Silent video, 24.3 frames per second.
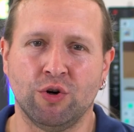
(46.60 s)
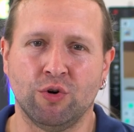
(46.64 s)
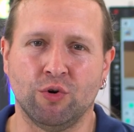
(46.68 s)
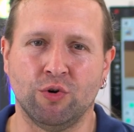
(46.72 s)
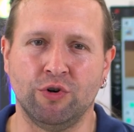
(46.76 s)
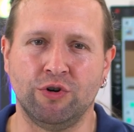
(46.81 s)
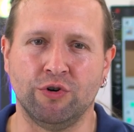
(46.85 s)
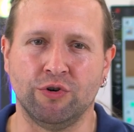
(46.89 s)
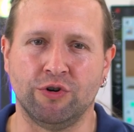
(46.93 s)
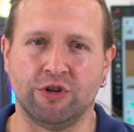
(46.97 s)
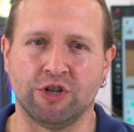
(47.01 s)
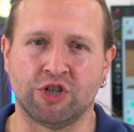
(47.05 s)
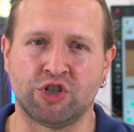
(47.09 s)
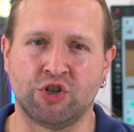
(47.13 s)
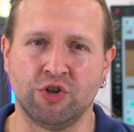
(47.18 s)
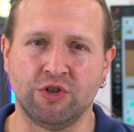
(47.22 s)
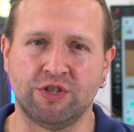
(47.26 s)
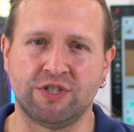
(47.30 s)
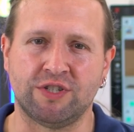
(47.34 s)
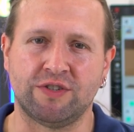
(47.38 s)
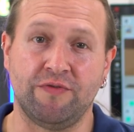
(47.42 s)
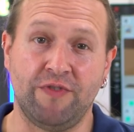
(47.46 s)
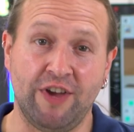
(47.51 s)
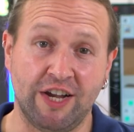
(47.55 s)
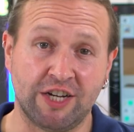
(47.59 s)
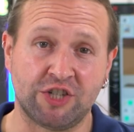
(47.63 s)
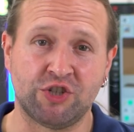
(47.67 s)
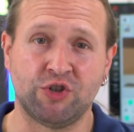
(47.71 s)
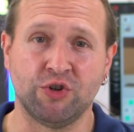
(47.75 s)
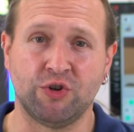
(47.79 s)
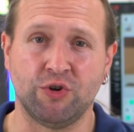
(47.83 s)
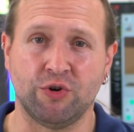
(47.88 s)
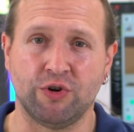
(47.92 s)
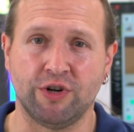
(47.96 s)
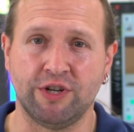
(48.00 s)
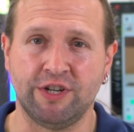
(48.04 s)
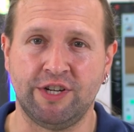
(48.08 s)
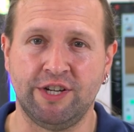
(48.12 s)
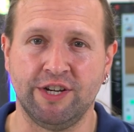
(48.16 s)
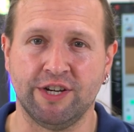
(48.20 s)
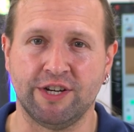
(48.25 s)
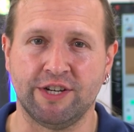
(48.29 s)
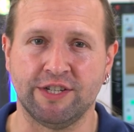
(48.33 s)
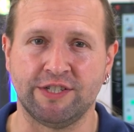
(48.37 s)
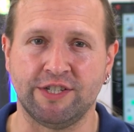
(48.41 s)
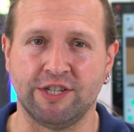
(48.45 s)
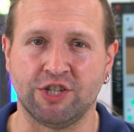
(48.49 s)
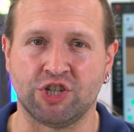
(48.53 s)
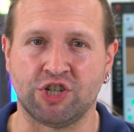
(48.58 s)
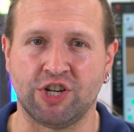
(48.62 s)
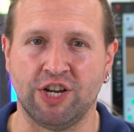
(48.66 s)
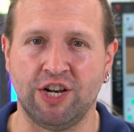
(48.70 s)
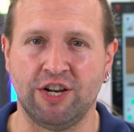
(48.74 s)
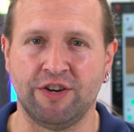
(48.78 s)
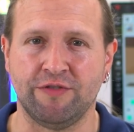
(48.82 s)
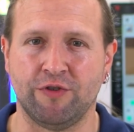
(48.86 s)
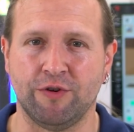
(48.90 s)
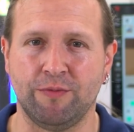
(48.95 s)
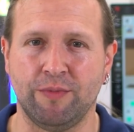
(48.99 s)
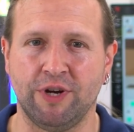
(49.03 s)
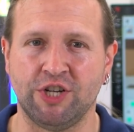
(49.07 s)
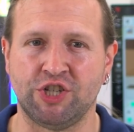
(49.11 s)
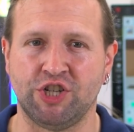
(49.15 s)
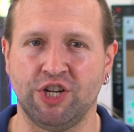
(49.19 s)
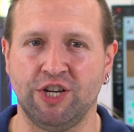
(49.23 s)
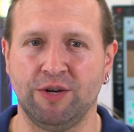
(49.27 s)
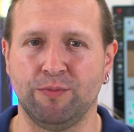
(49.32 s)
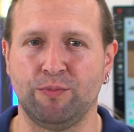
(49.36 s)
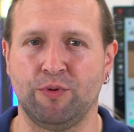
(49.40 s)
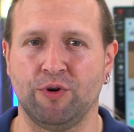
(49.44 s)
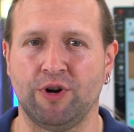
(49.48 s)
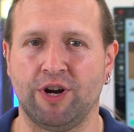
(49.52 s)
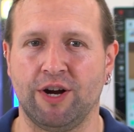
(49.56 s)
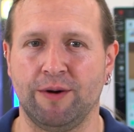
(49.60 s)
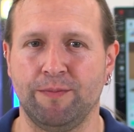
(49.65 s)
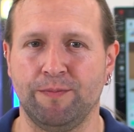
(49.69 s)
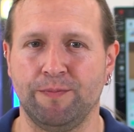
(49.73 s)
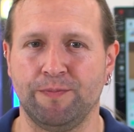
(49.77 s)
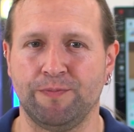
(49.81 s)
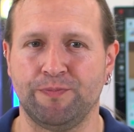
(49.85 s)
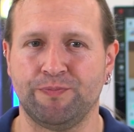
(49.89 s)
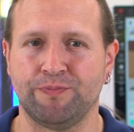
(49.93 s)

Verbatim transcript: und unterstützt werkstückorientiertes Erstellen von Maschinenprogrammen.